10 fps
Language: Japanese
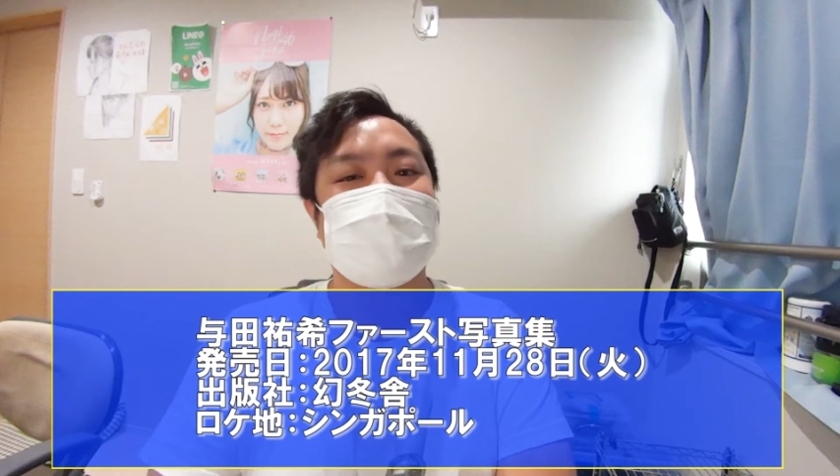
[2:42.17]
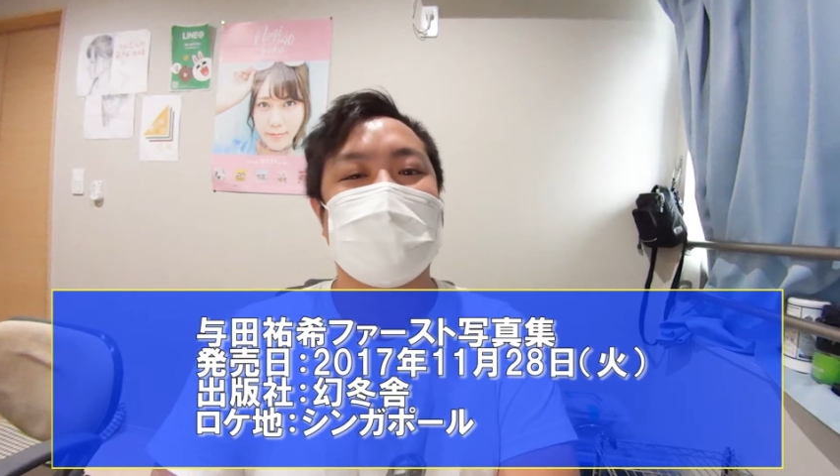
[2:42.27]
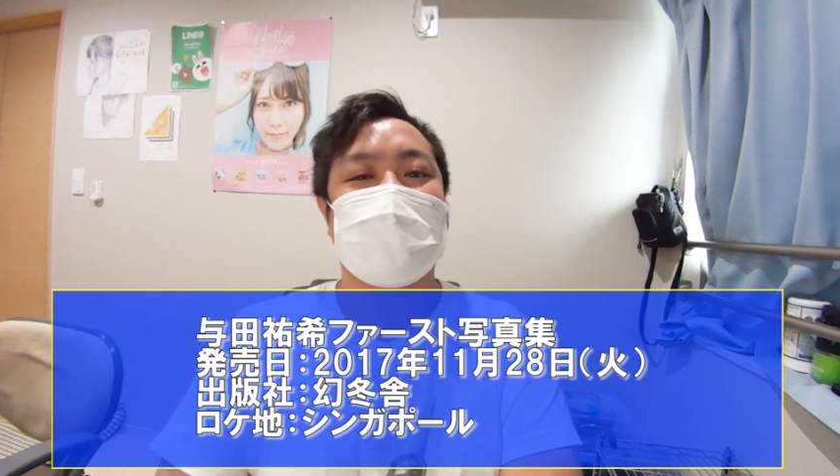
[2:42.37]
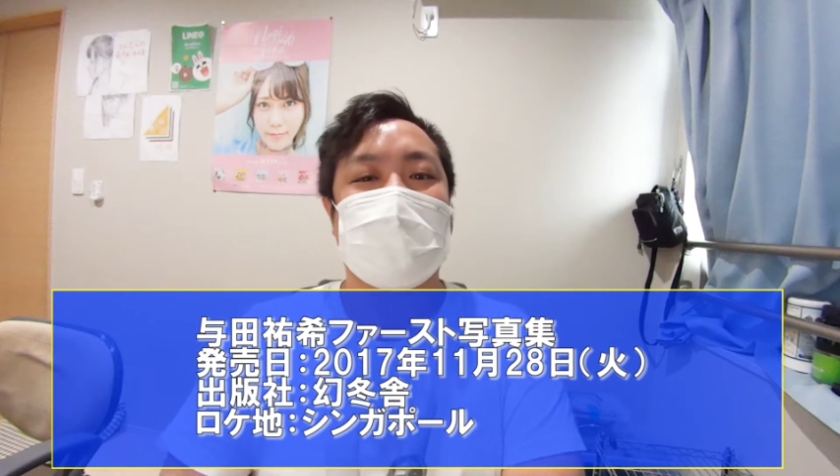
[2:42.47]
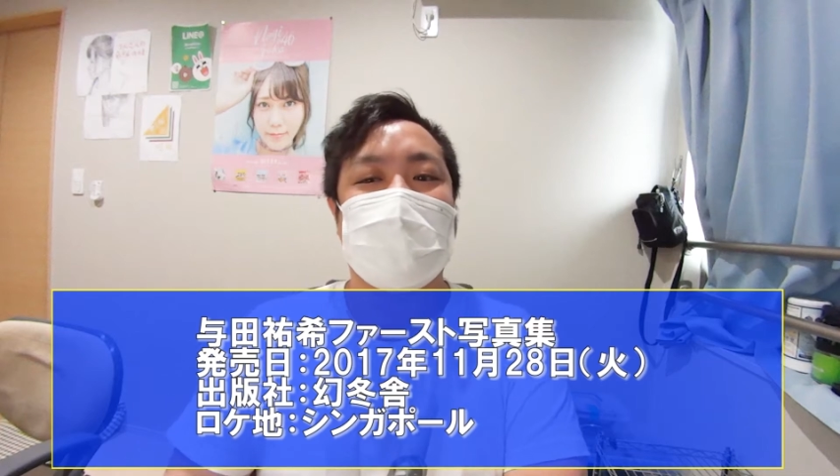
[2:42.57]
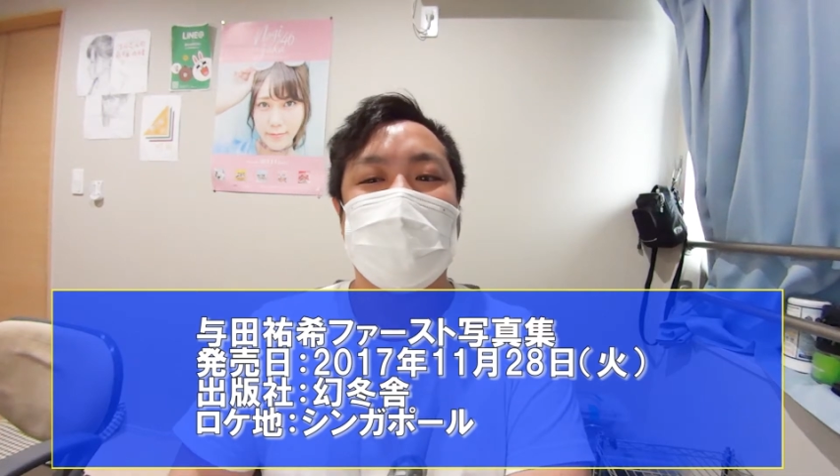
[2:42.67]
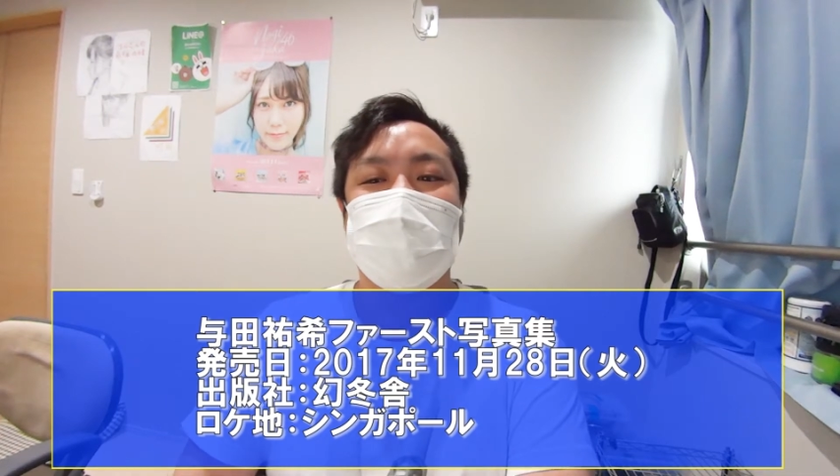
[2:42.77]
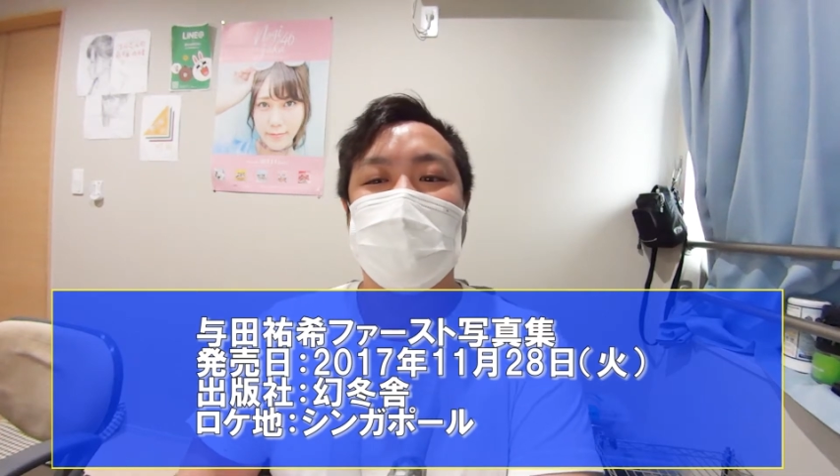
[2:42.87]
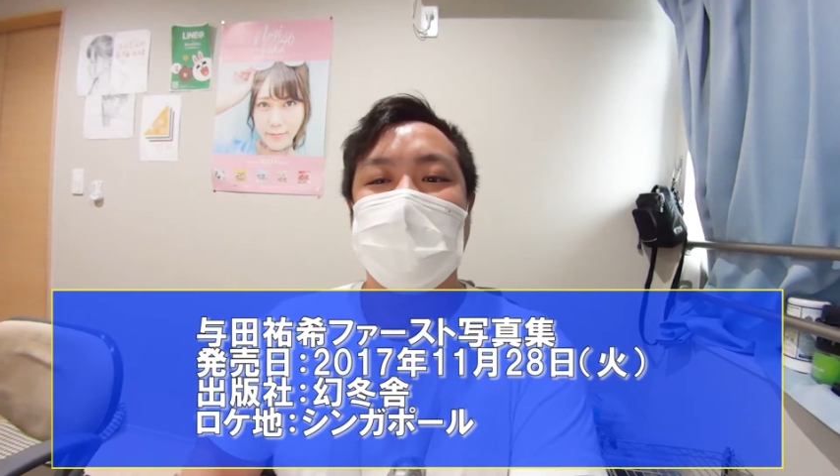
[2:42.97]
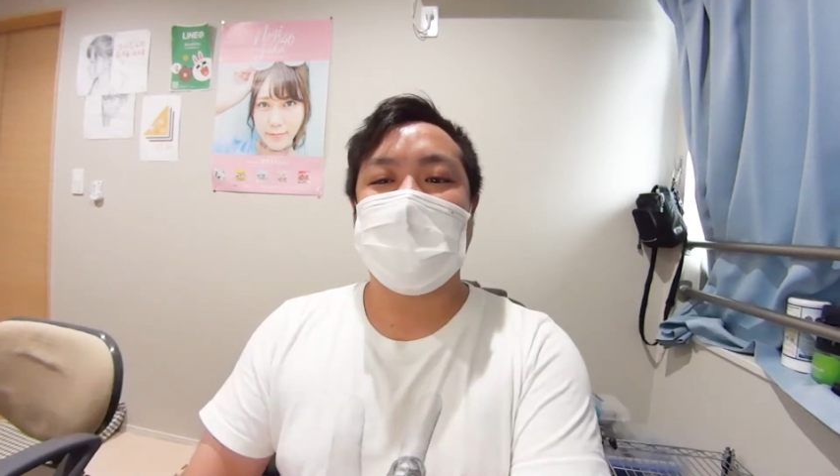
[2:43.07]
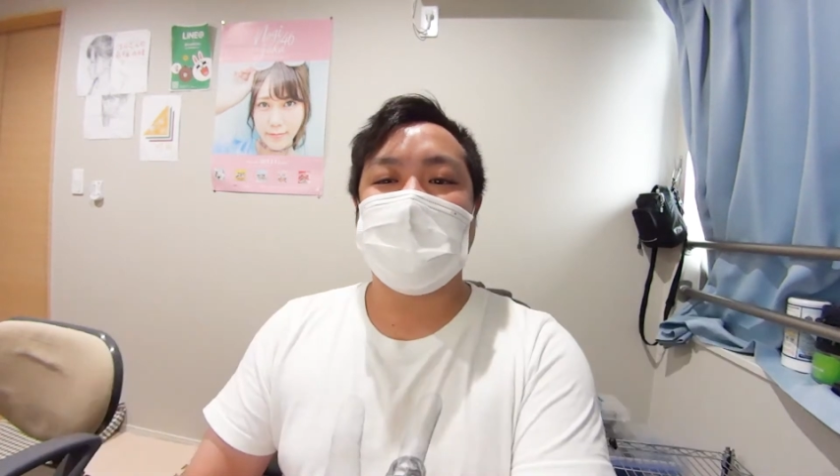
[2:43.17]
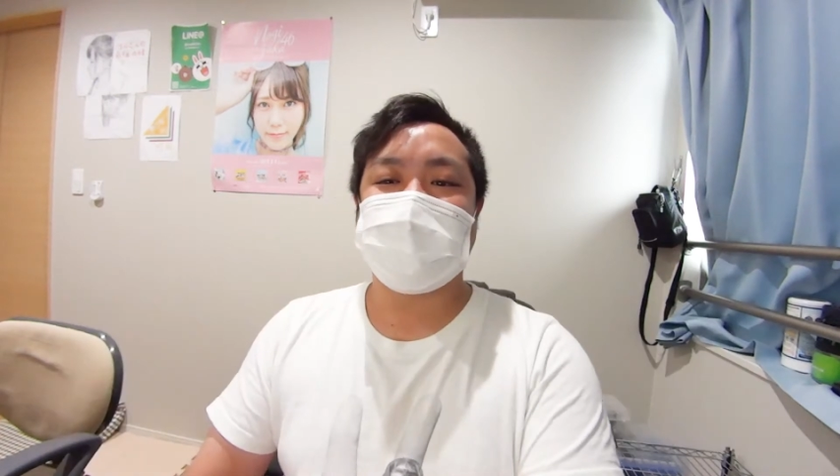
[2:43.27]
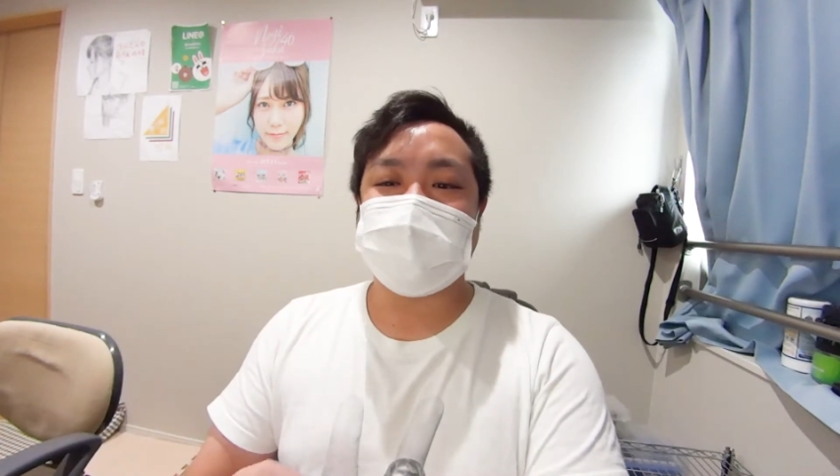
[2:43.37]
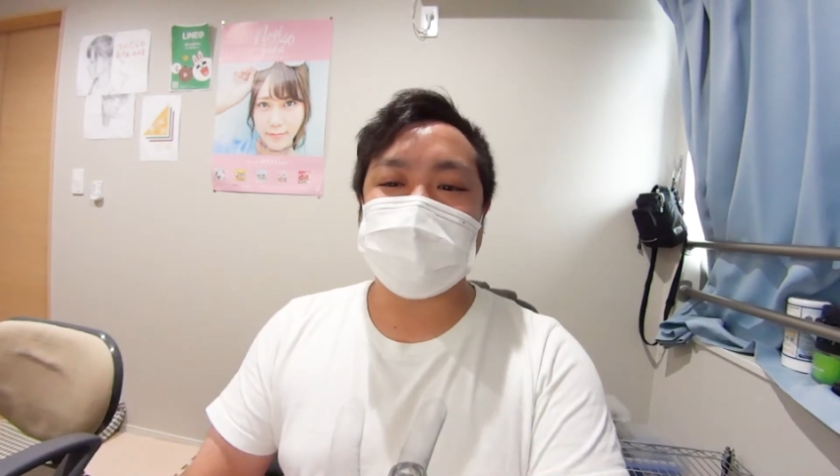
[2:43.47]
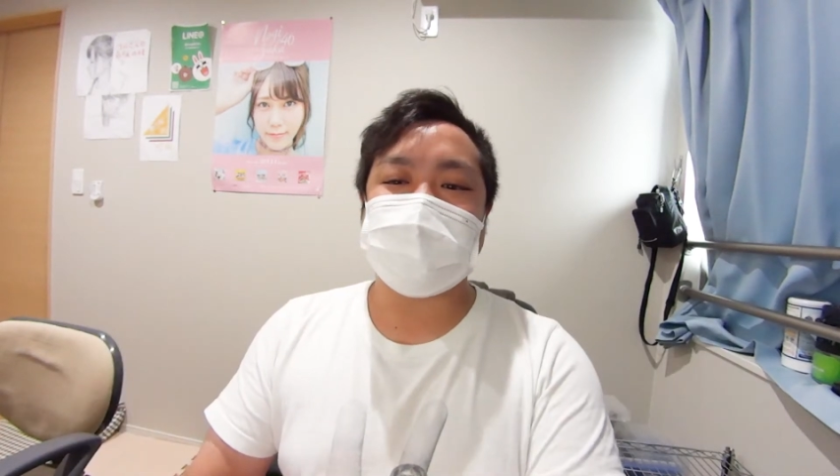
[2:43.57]
るのか。
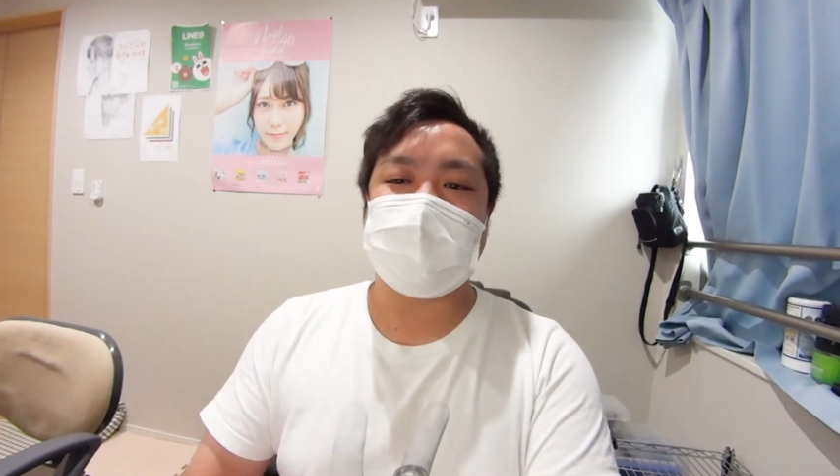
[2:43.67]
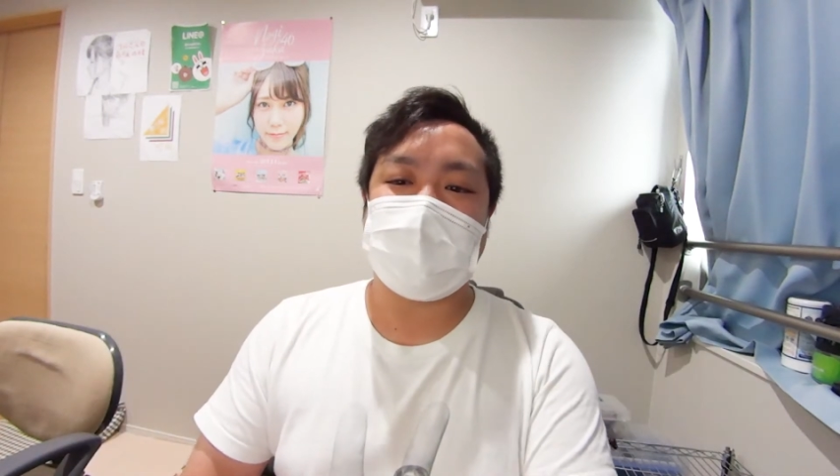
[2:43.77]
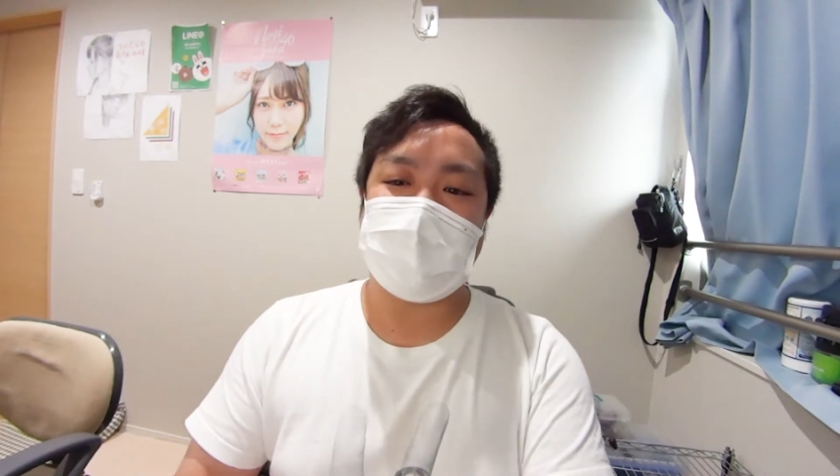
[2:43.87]
さあ、そして、